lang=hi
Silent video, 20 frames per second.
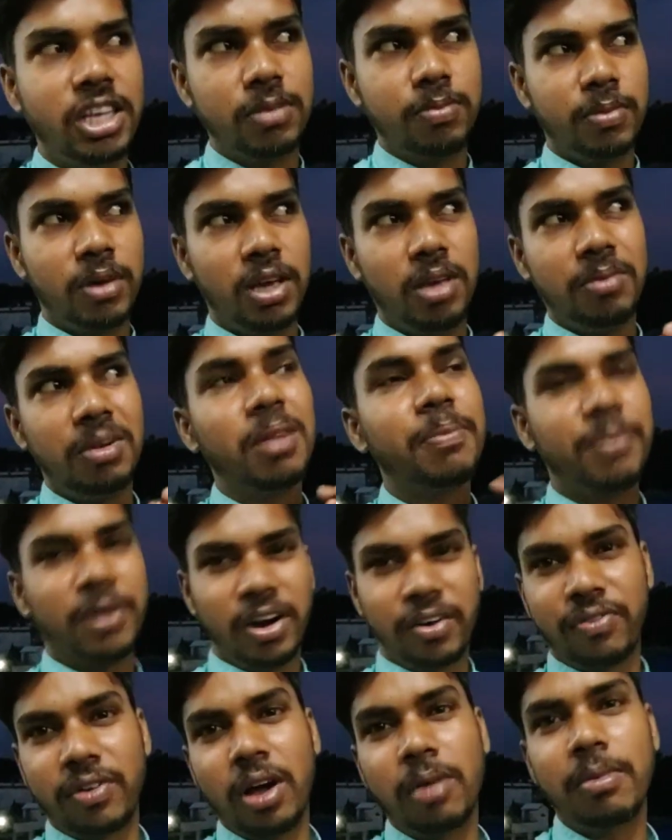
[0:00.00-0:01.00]
इसमें मतलब
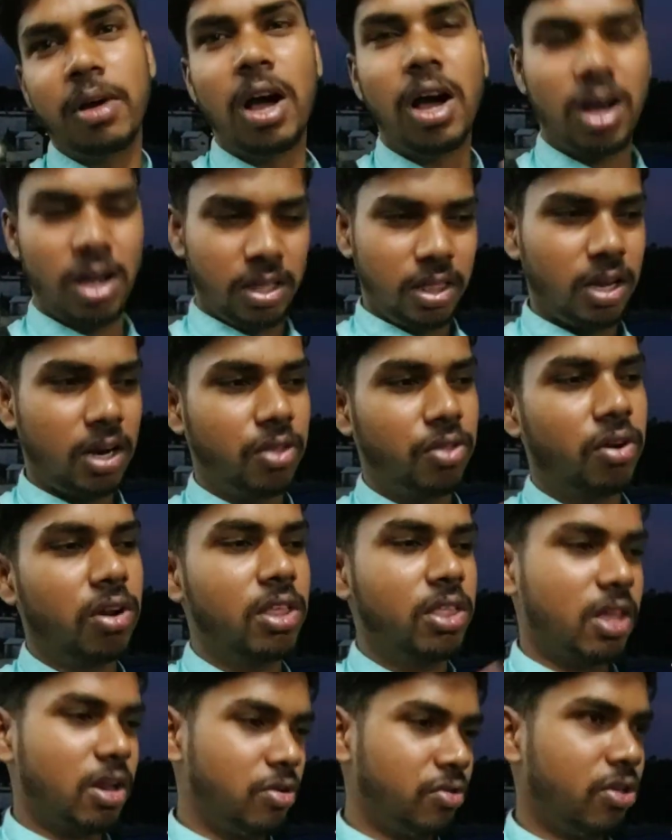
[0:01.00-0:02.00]
प्लेटफार्म इधर
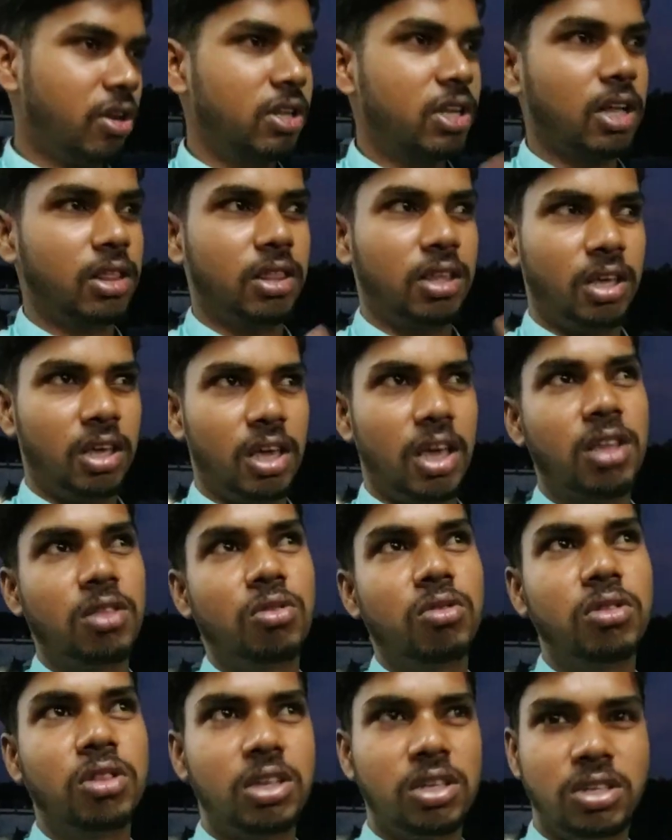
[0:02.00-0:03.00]
इधर इधर उधर जाते हैं
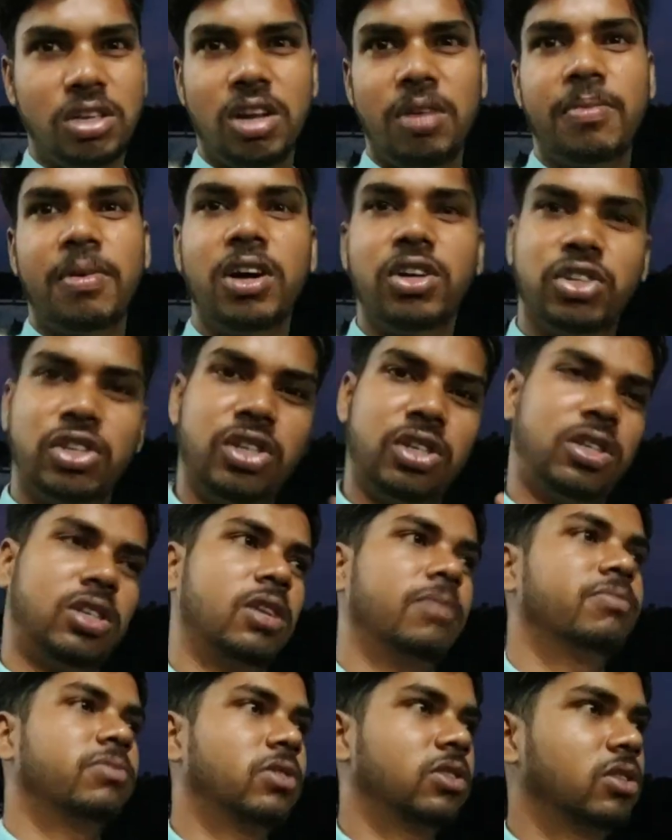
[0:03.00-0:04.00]
एक दो तीन चार पाँच छः
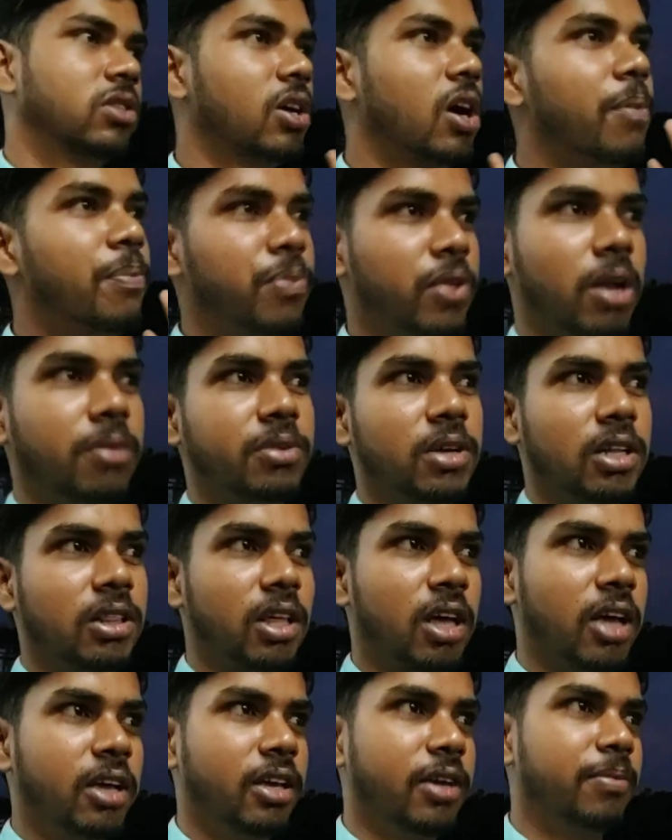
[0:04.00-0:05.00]
सब सब तरफ
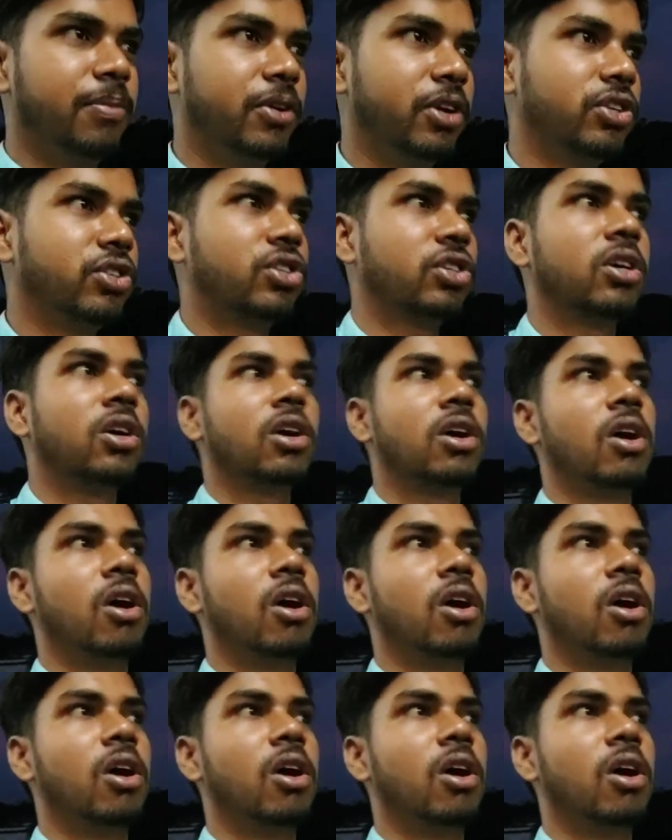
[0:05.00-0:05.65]
जाता है ये ब्रिज